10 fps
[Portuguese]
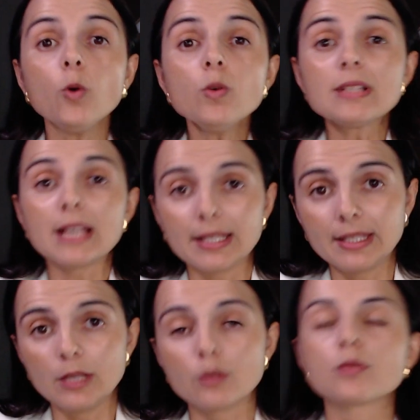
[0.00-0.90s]
Os
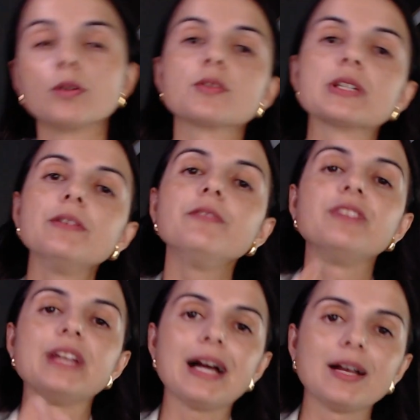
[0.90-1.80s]
artigos, quando são
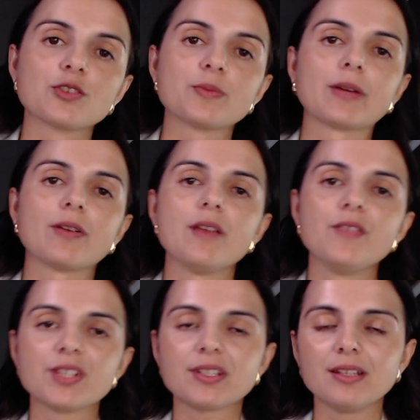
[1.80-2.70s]
enviados para uma
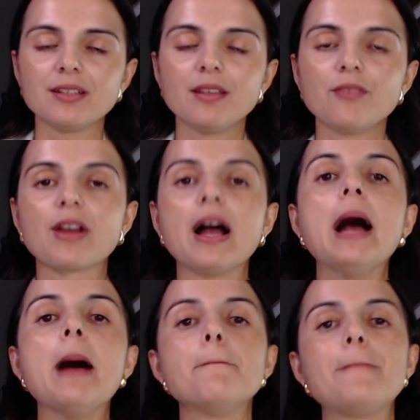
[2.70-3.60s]
revista científica,
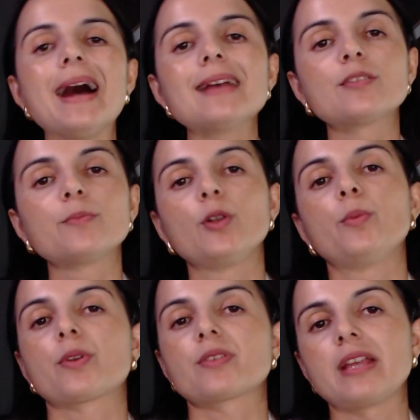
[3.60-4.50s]
passam
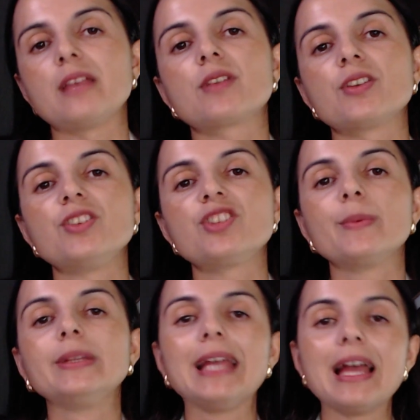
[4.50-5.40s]
pelo processo que a gente
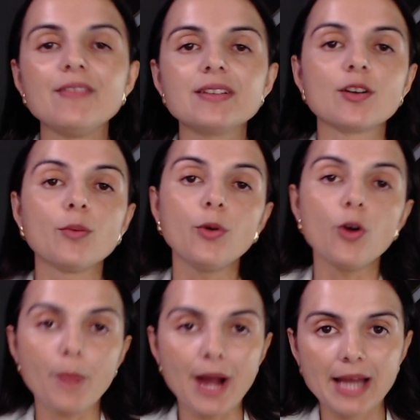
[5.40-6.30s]
chama de revisão
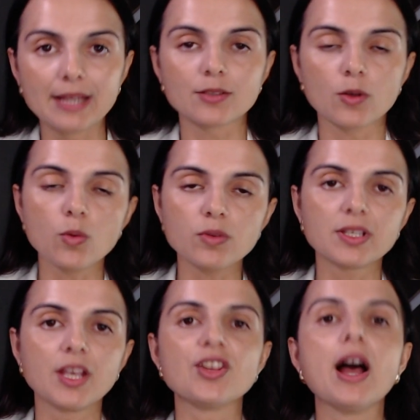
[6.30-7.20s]
por pares, ou
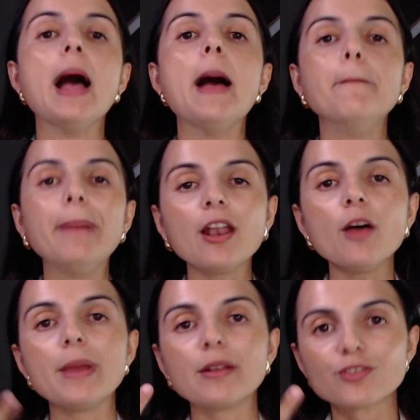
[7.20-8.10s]
seja,
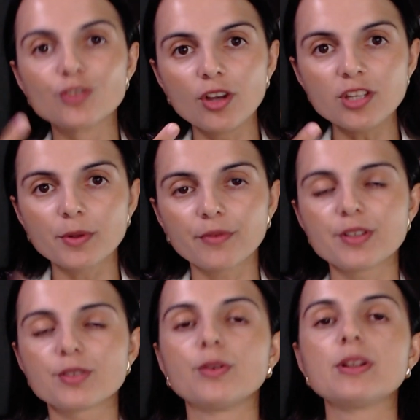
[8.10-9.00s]
pelo menos dois
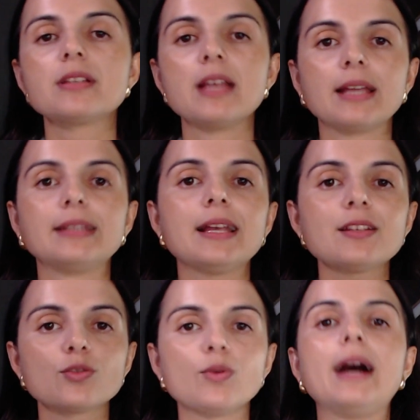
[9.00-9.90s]
professores da
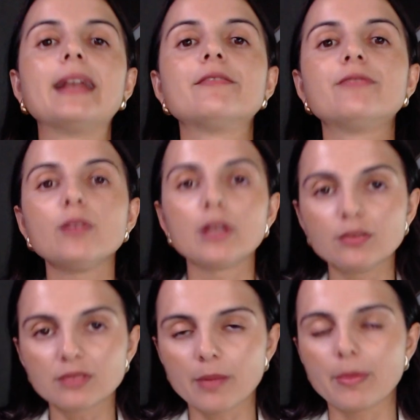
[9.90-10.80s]
sua área vão ler
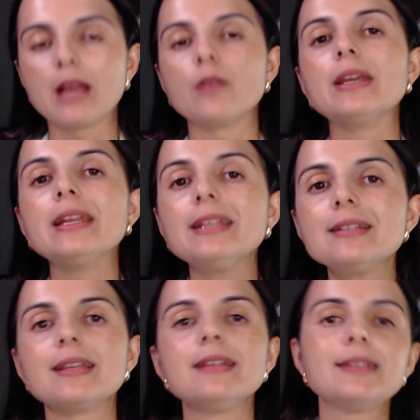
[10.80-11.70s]
o trabalho e
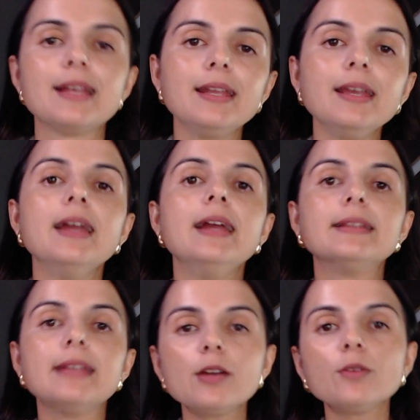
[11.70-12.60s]
dizer se ele
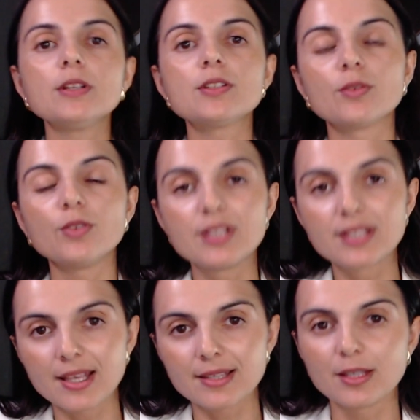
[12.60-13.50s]
tem condições de
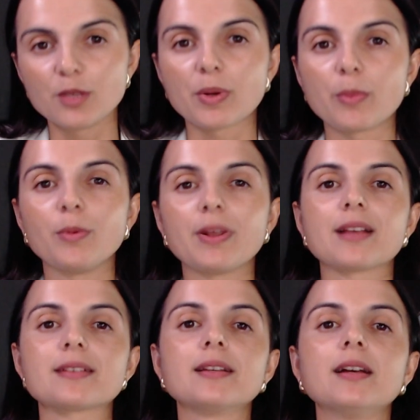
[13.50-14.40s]
ser aceito para
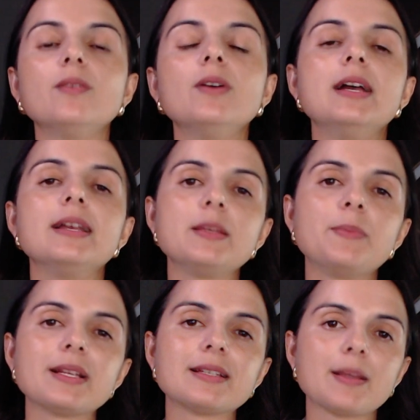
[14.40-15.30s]
publicação, se
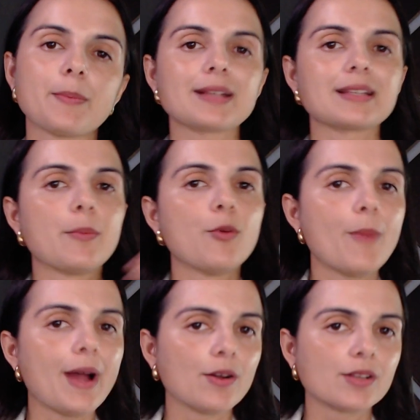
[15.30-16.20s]
precisa passar por
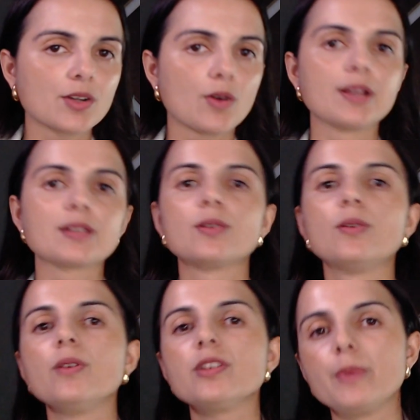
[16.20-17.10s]
maiores
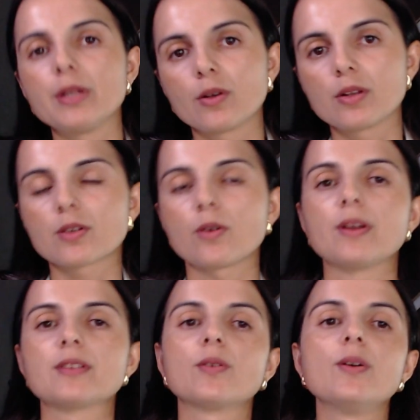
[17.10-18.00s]
correções, menores
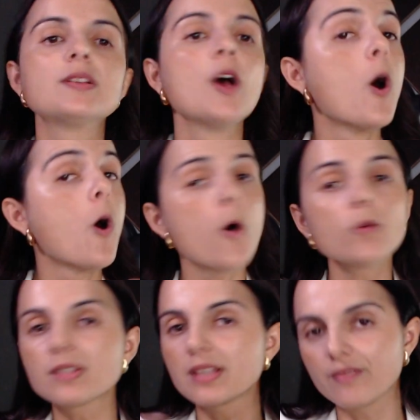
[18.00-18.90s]
correções
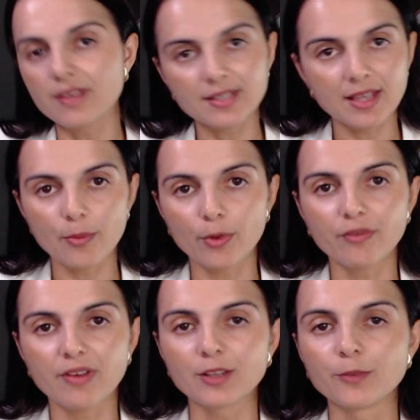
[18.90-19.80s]
ou se vai ser
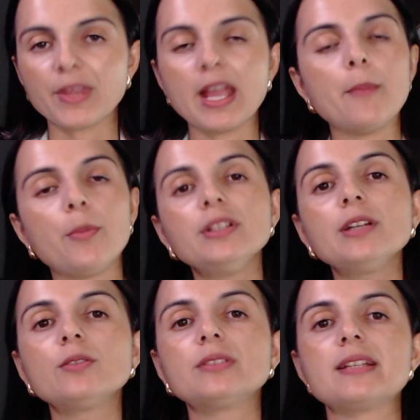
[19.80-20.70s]
reprovado. Pode
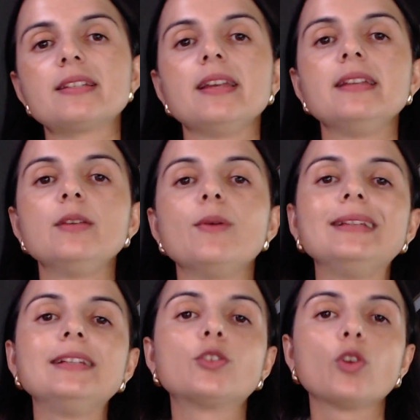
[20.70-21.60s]
acontecer de o
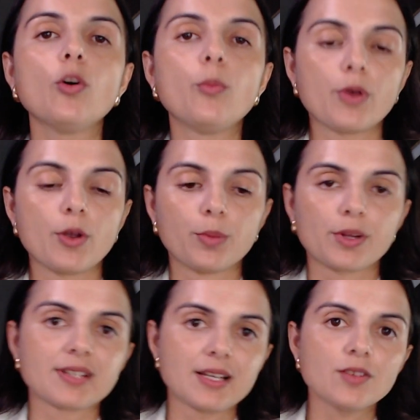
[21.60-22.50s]
editor, porque o
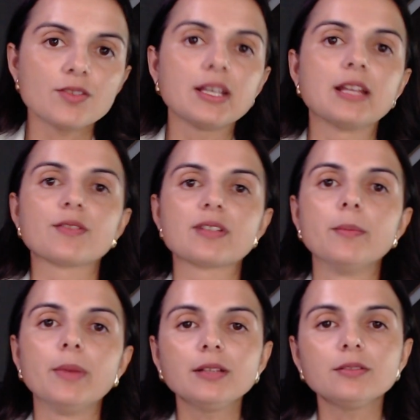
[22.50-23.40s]
processo é o seguinte:
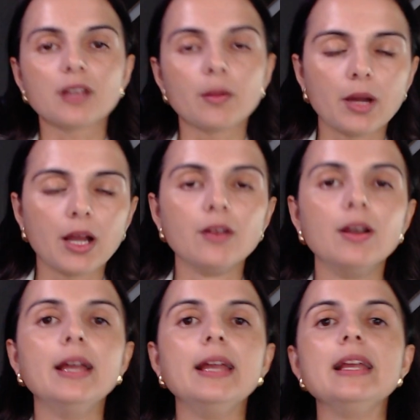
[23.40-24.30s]
você manda o trabalho,
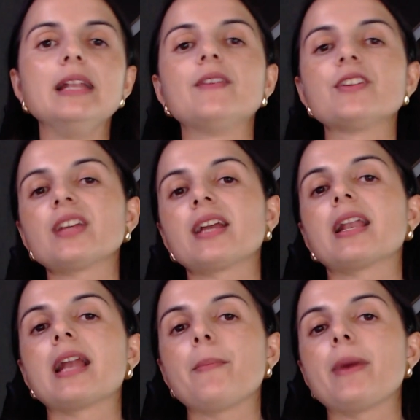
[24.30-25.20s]
ele vai
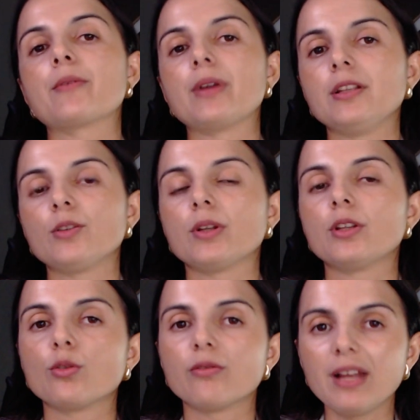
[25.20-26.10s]
chegar lá para o editor, o
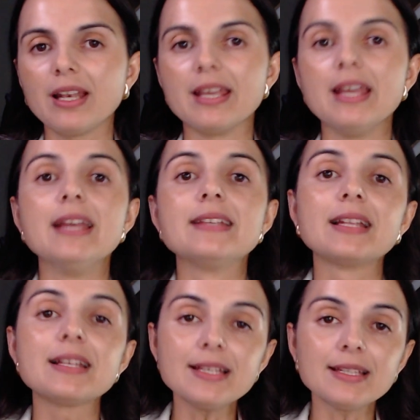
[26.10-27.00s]
editor vai ler.
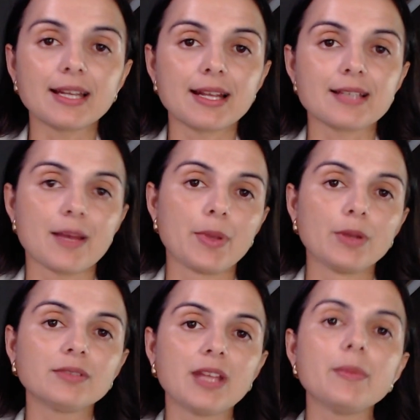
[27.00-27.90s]
Se ele se interessar
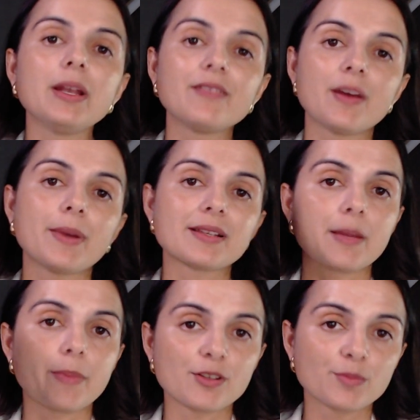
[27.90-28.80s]
pelo tema, ele vai
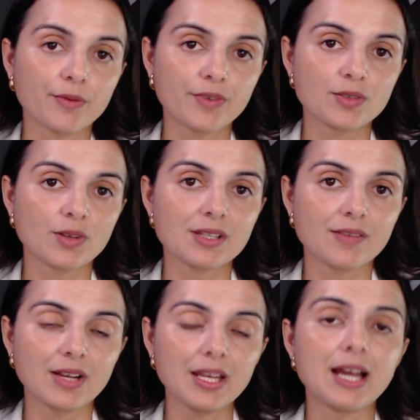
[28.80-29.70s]
passar para os professores
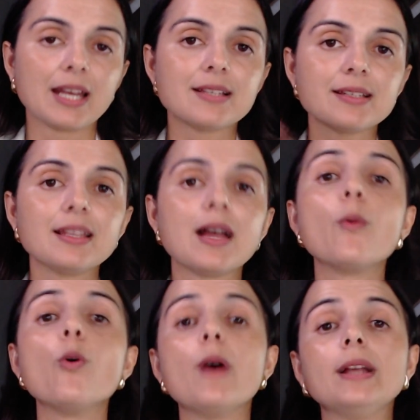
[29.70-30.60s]
avaliarem.
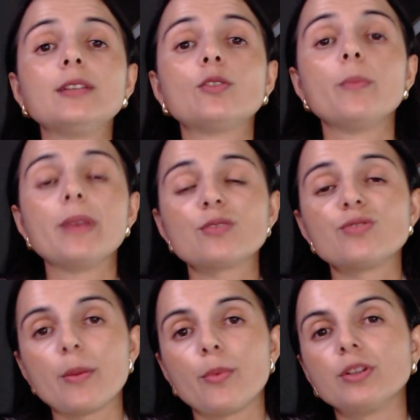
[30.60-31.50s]
Senão, o editor mesmo
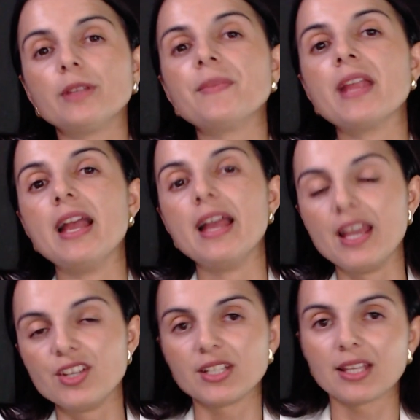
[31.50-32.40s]
já pode
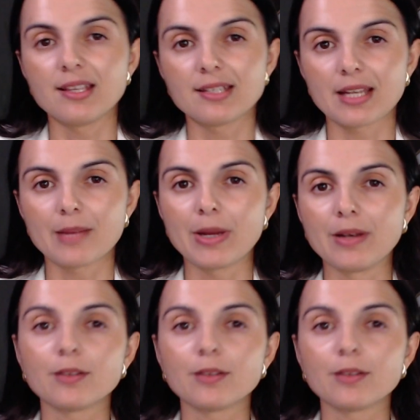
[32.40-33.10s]
rejeitar esse trabalho.